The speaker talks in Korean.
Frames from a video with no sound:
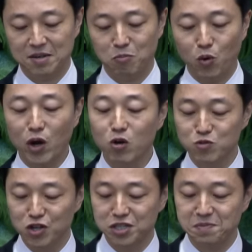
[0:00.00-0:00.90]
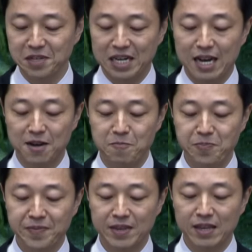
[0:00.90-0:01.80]
뭐라고 불렸습니까?
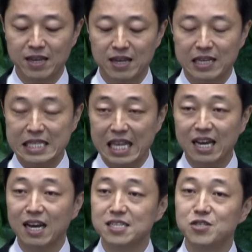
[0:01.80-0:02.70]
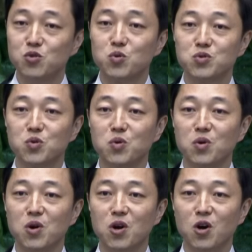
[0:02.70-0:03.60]
택하신
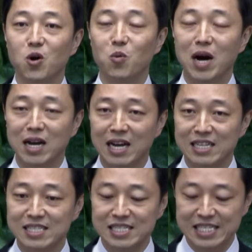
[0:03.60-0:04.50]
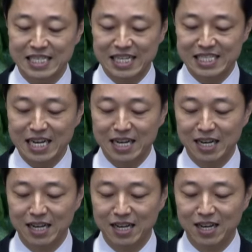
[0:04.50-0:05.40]
족속, 왕 같은 제사장,
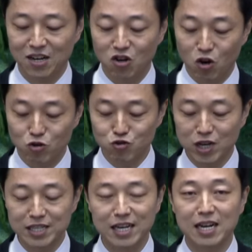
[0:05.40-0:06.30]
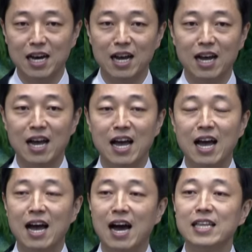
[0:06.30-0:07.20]
거룩한 나라,
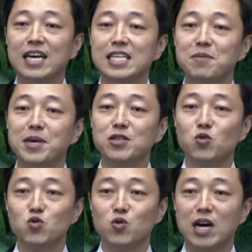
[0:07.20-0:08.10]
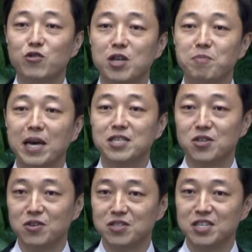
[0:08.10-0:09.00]
하나님의 소유가 된
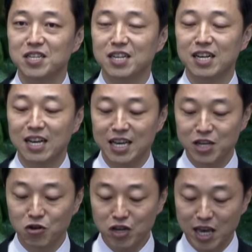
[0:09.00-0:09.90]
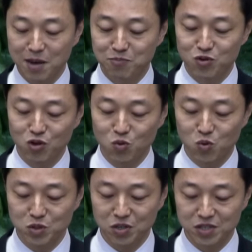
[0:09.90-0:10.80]
백성들, 이렇게
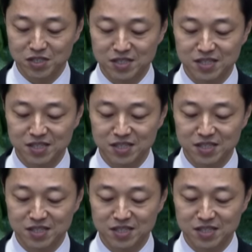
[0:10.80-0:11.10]
불러놓고서는,